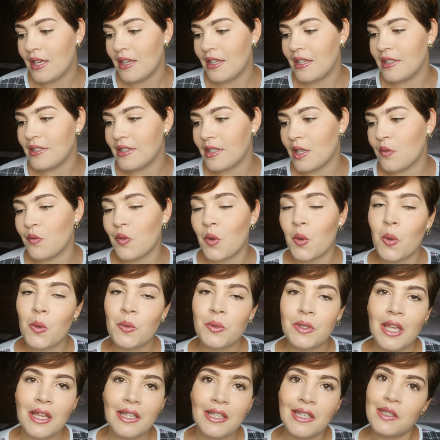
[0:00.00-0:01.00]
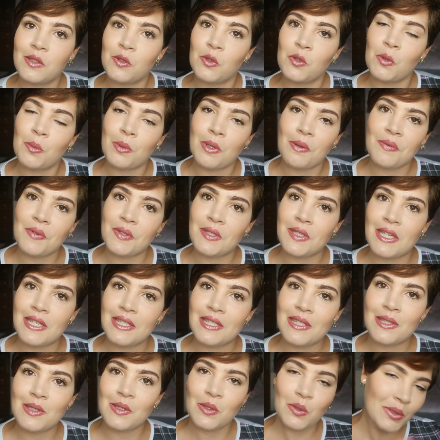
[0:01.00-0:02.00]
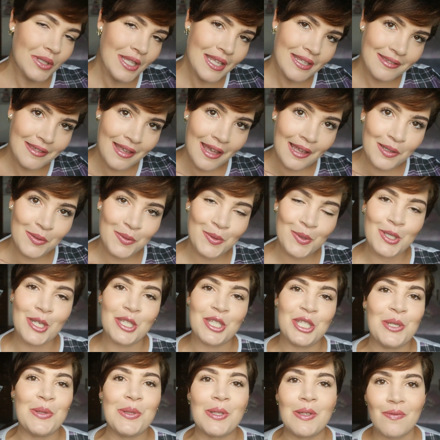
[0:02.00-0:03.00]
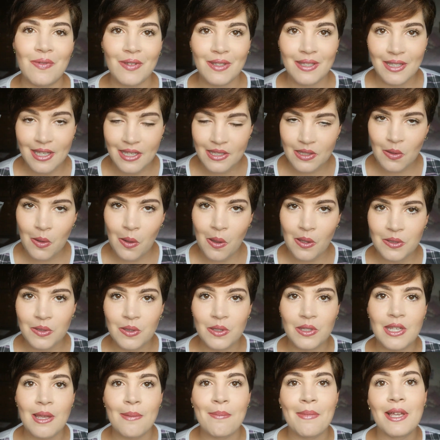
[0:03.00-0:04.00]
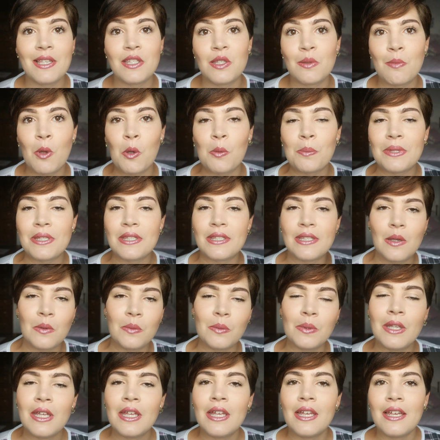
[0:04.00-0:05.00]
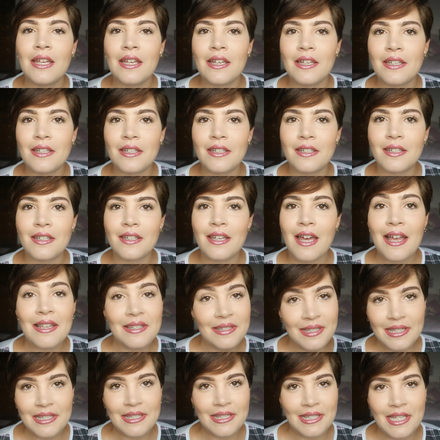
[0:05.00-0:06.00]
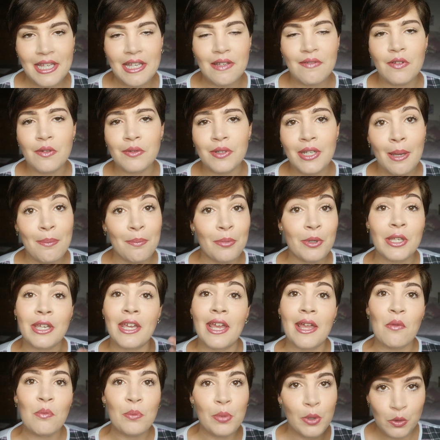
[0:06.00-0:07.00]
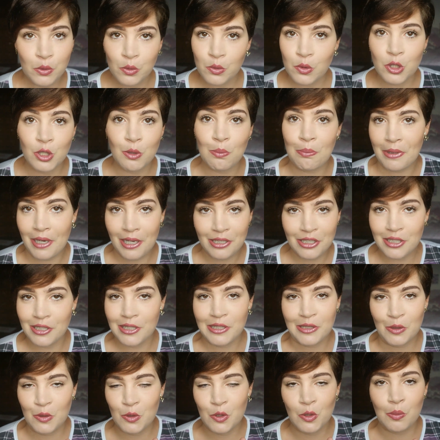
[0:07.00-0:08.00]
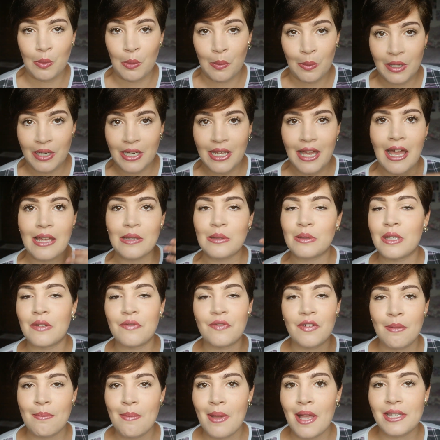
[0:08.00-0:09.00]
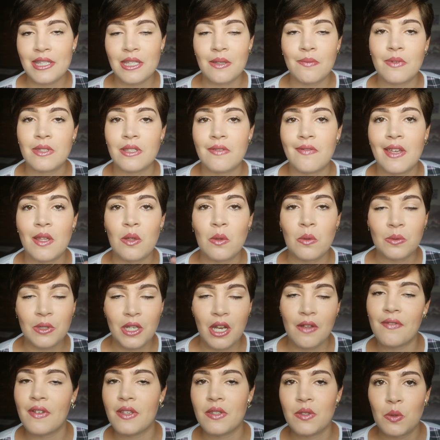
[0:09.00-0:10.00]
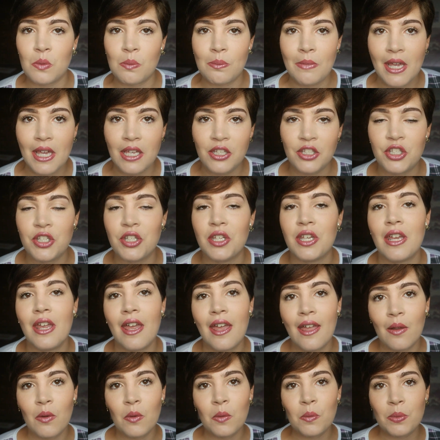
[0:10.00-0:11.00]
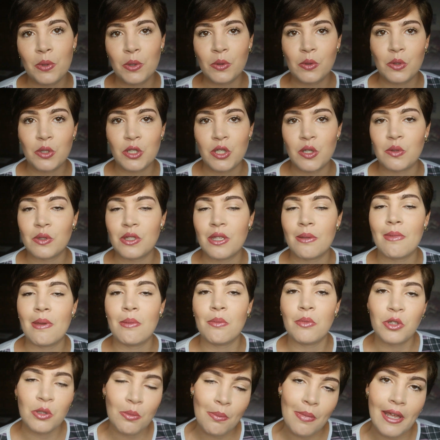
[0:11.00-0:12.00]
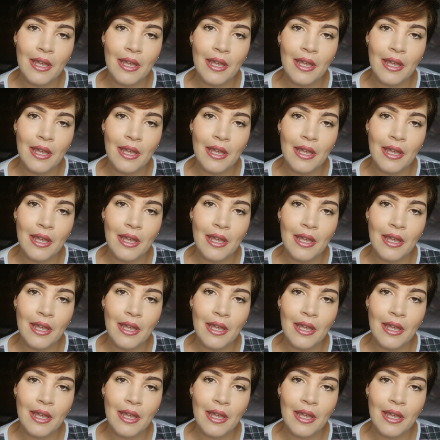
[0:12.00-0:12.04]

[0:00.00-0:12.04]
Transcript: Então vou contar aqui tudo para vocês no detalhe do jeitinho que vocês gostam, se é mais uma opção uh, acessível, né, porque é um produto de prateleira do supermercado, da farmácia que você vai encontrar facilmente. É um produtinho também muito